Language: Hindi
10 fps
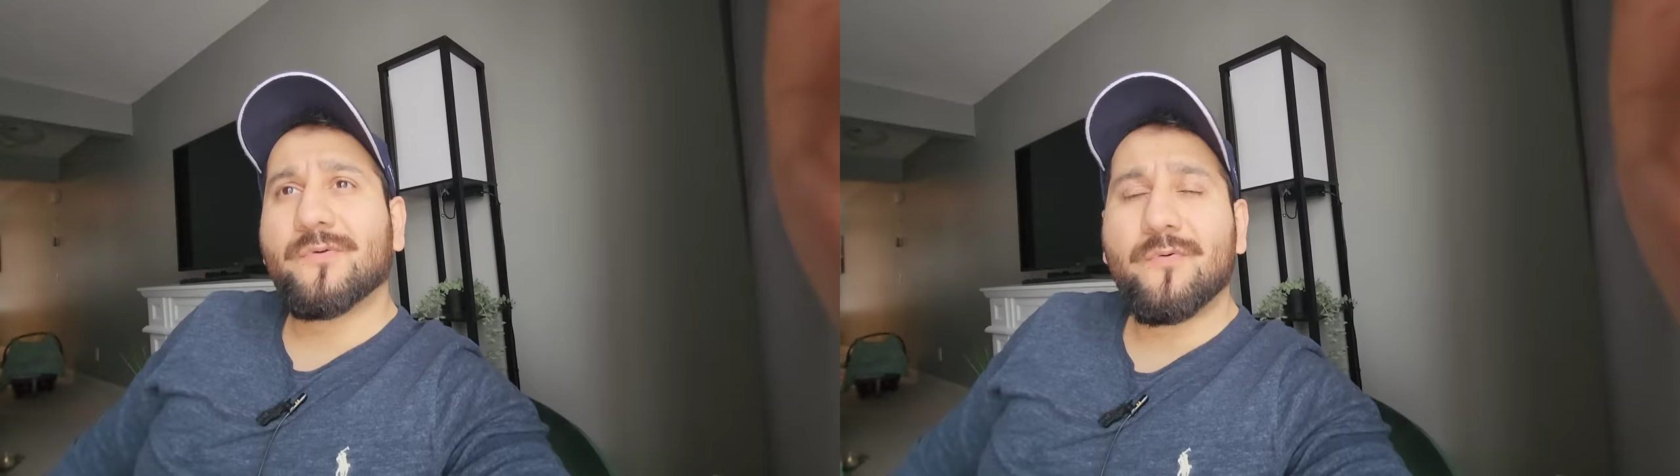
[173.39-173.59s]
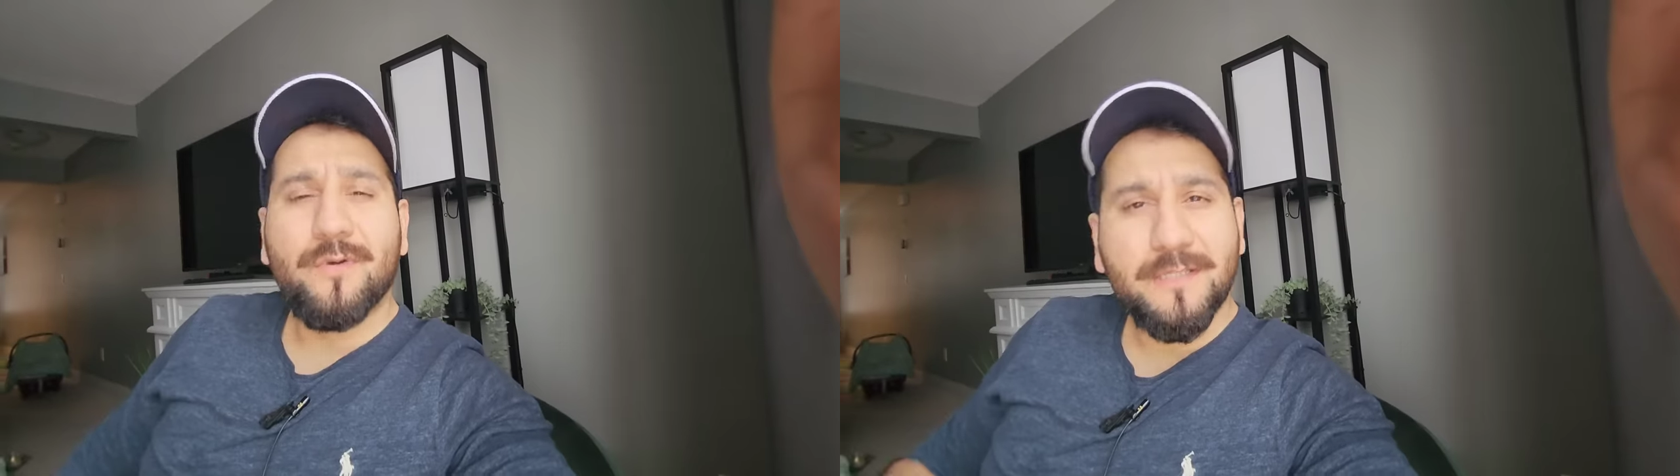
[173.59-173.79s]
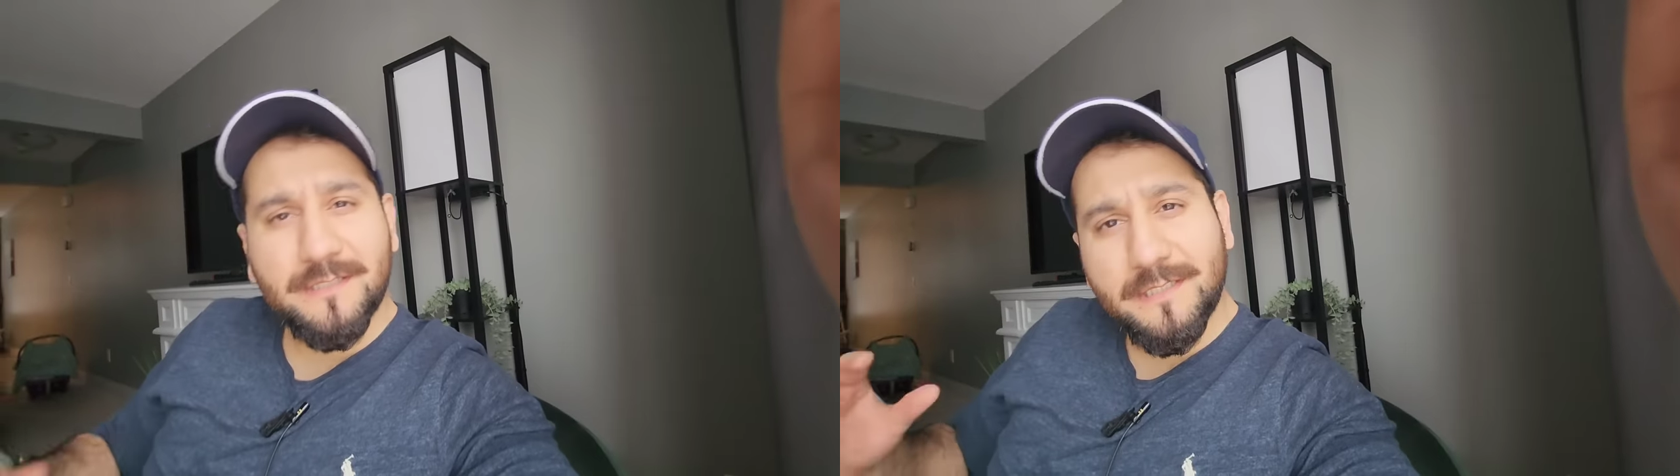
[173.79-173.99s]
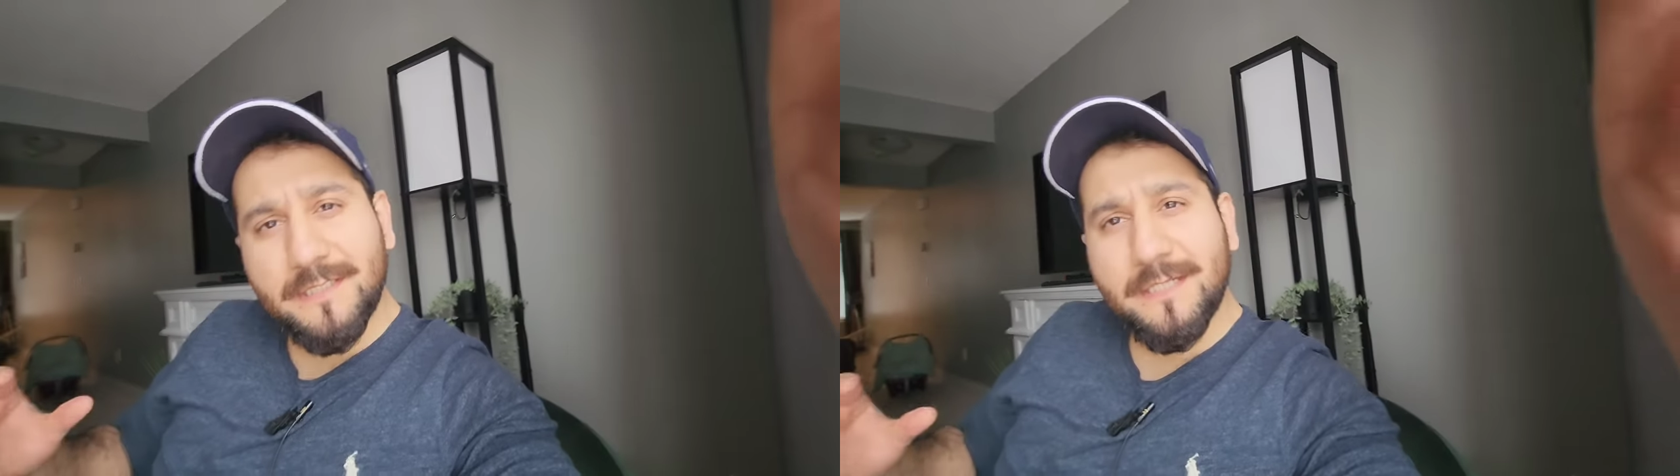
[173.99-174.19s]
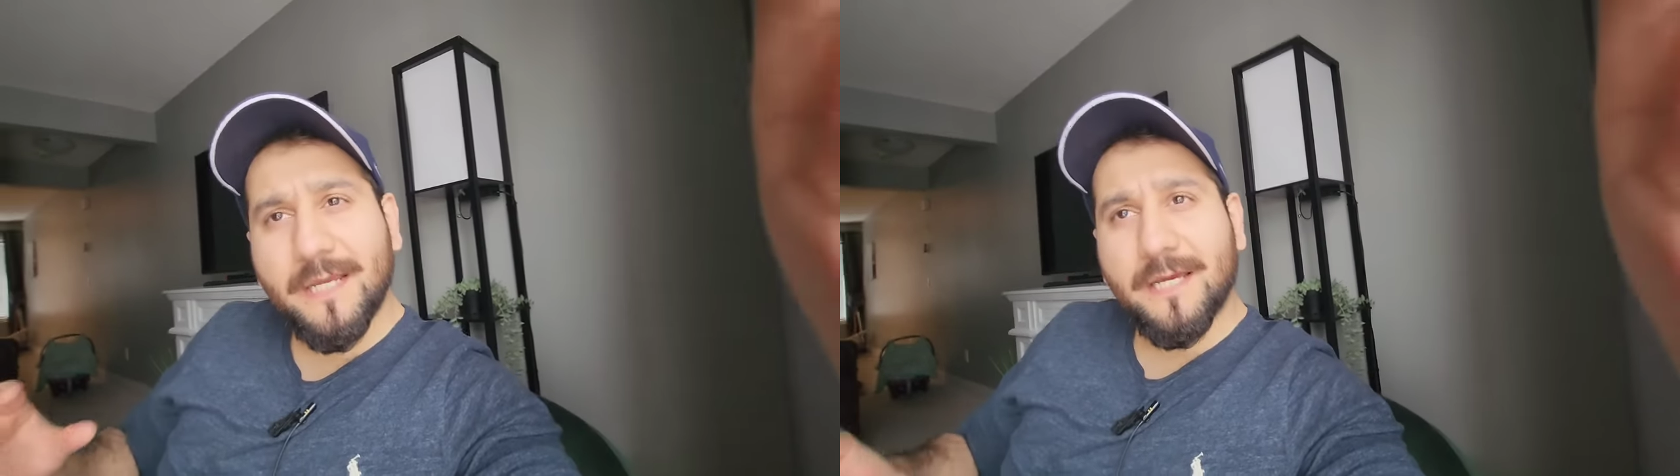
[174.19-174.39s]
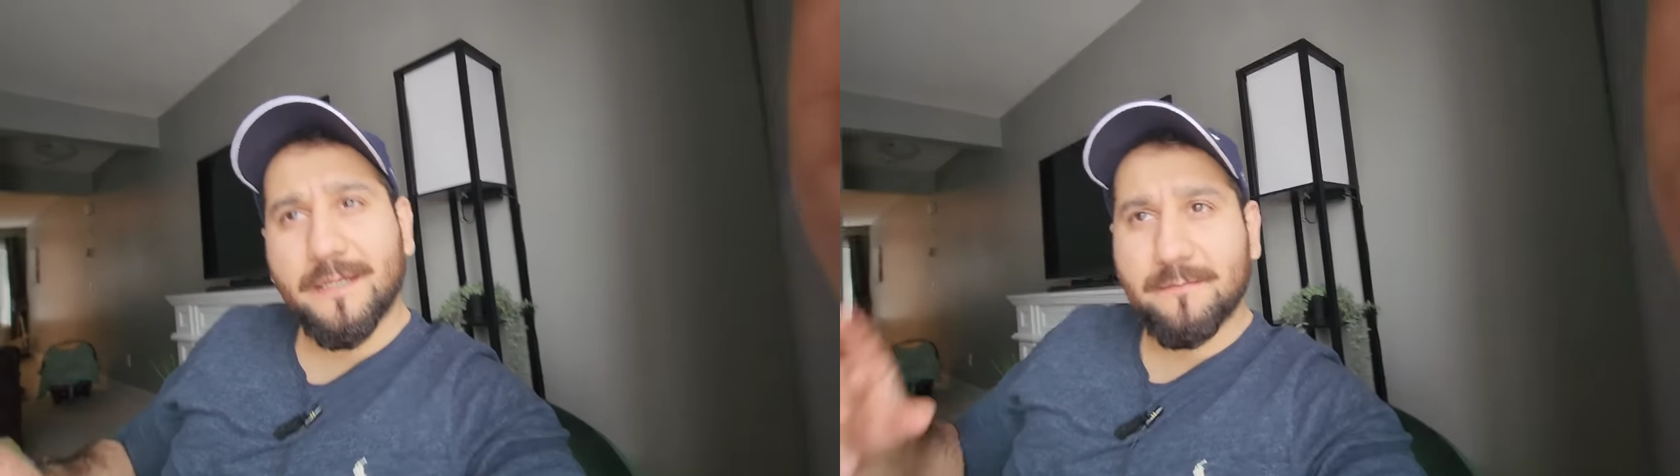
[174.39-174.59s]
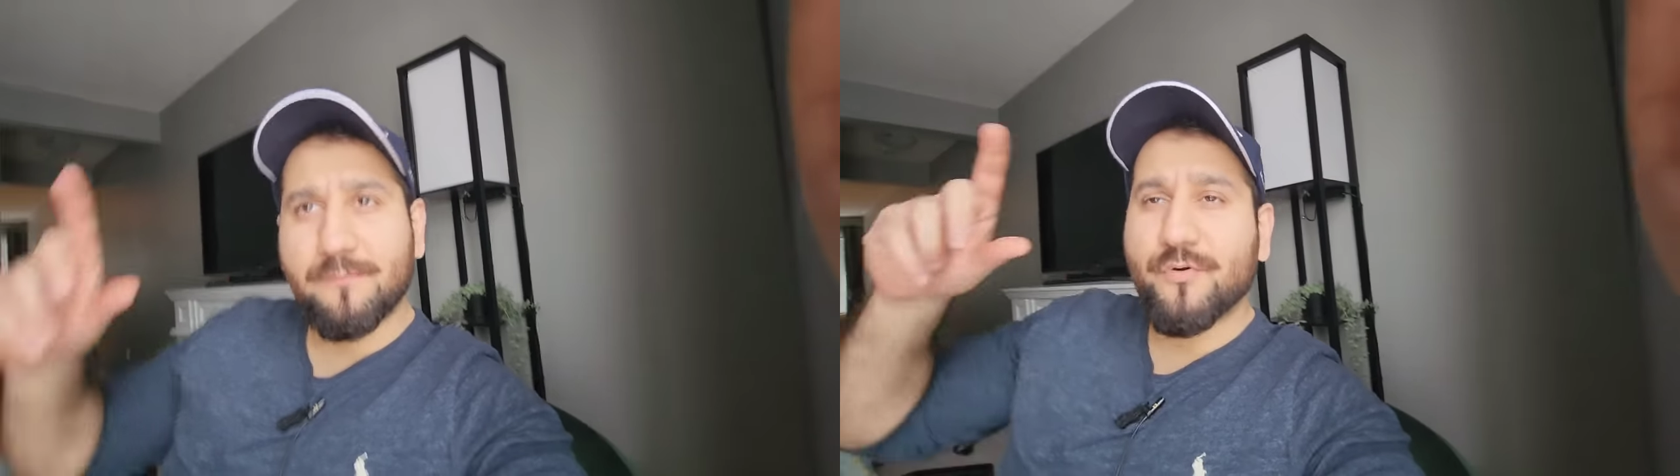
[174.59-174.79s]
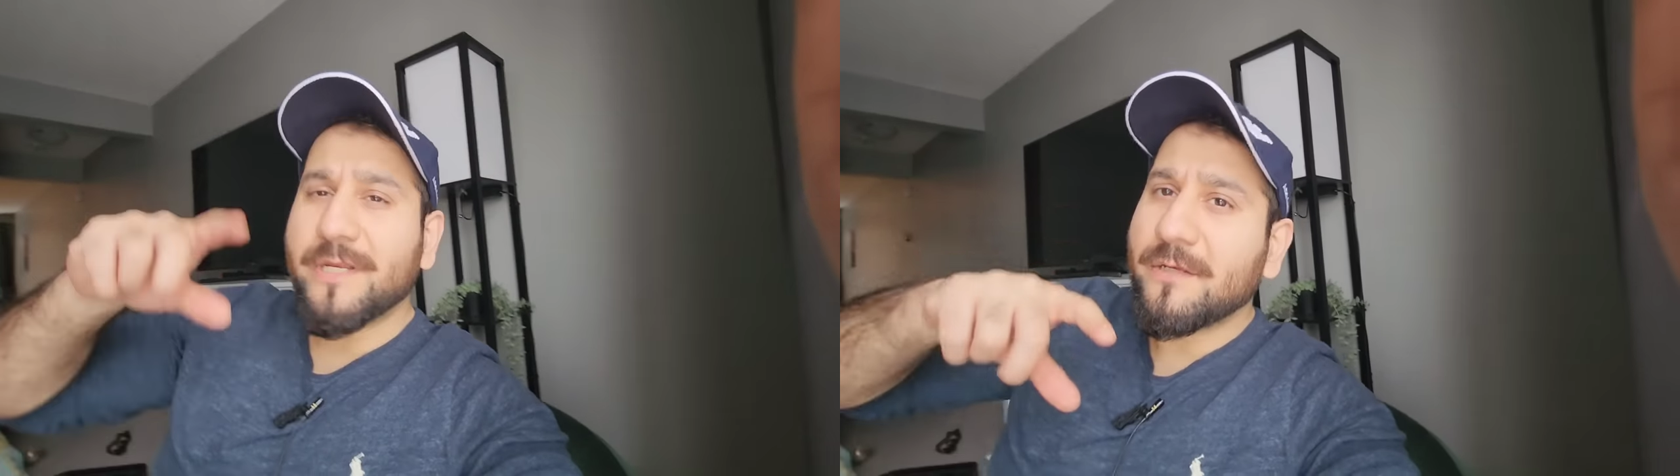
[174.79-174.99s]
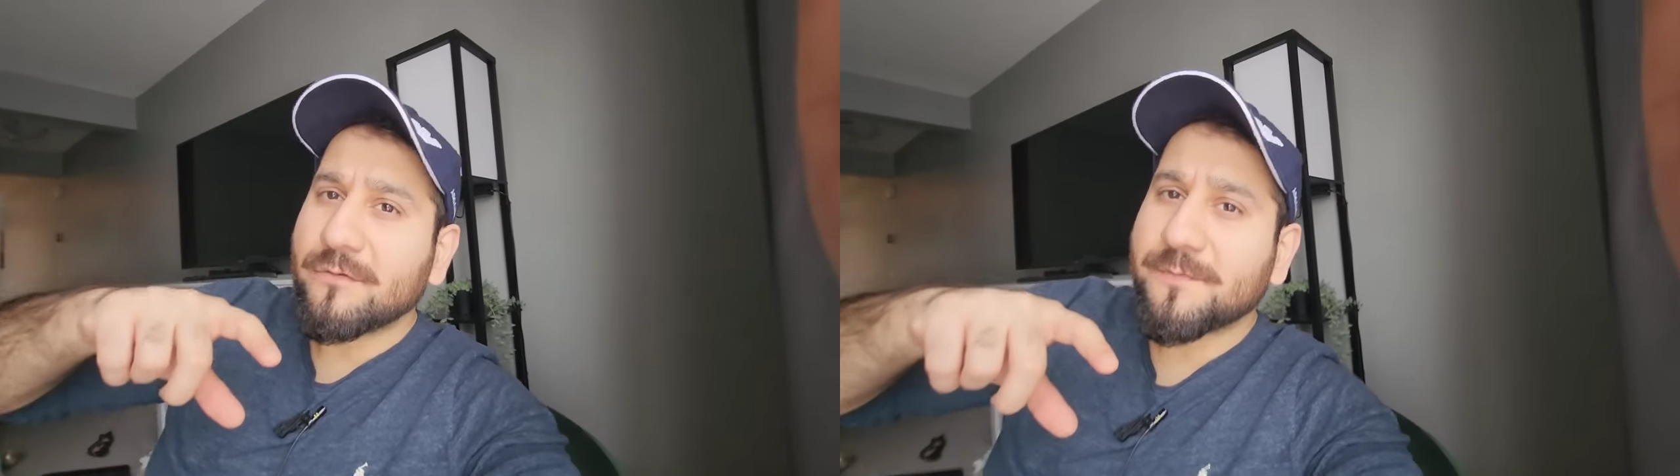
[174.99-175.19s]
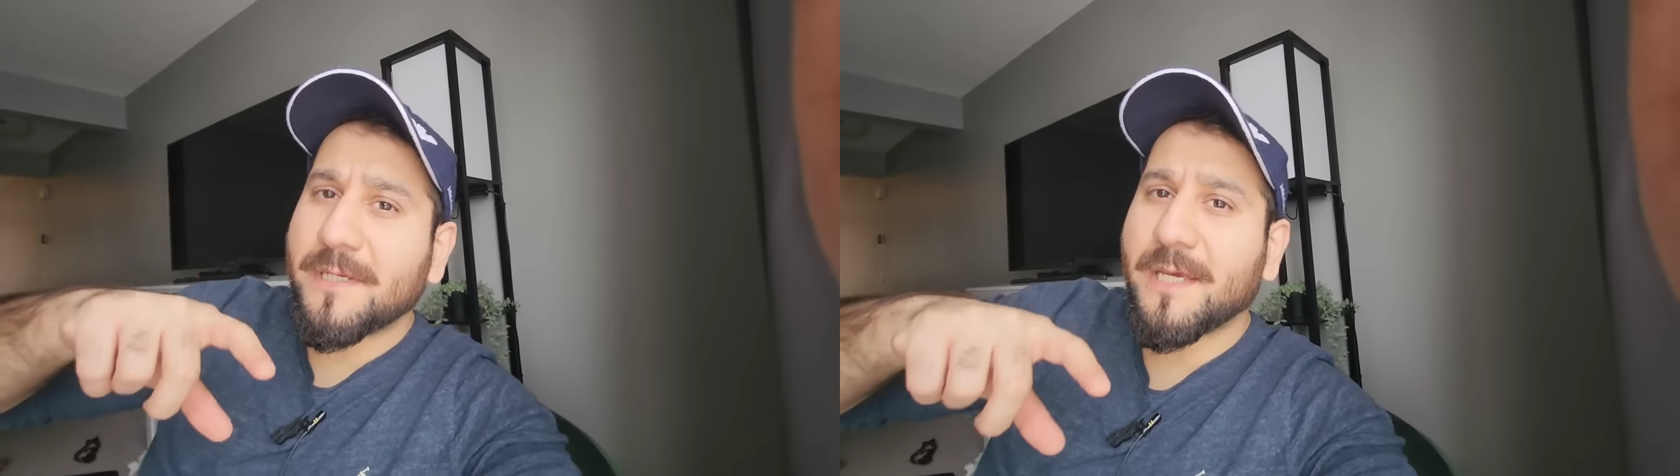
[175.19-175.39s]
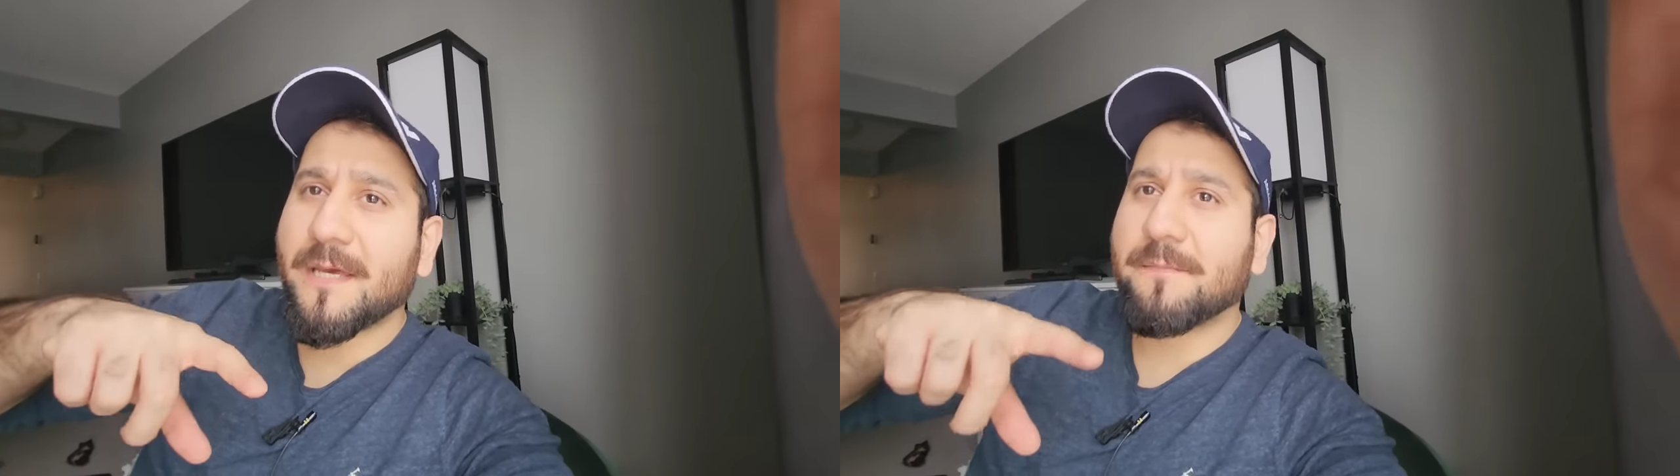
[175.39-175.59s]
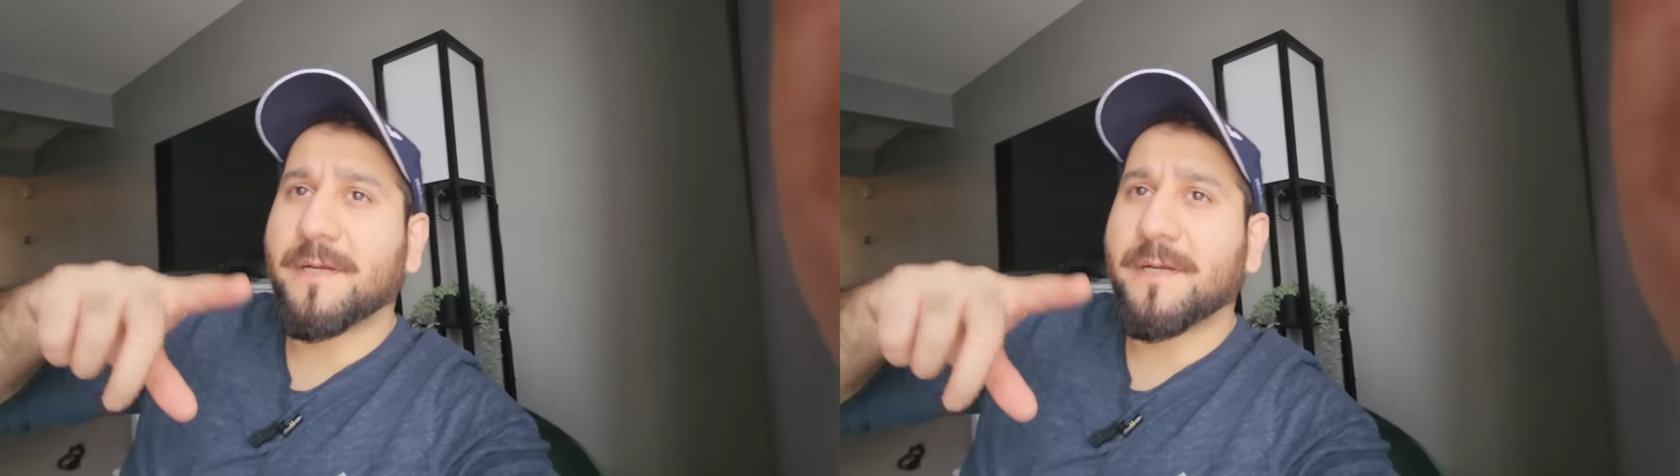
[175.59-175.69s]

थोड़ी सी बुरी न्यूज़ भी है